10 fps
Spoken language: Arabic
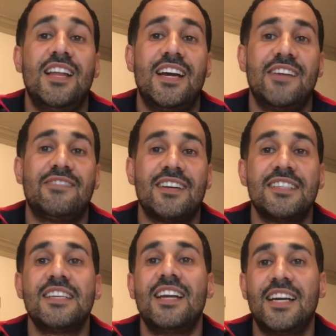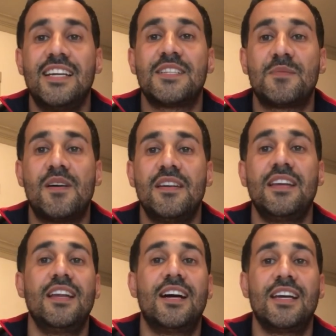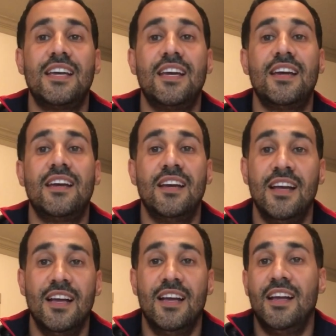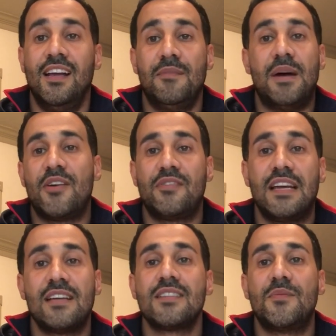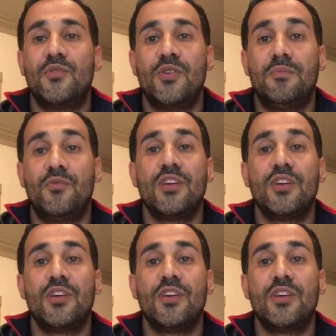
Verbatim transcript: لا هي فرنسي لا هي إسباني لا هي ما أعرف هي أصلا مو مو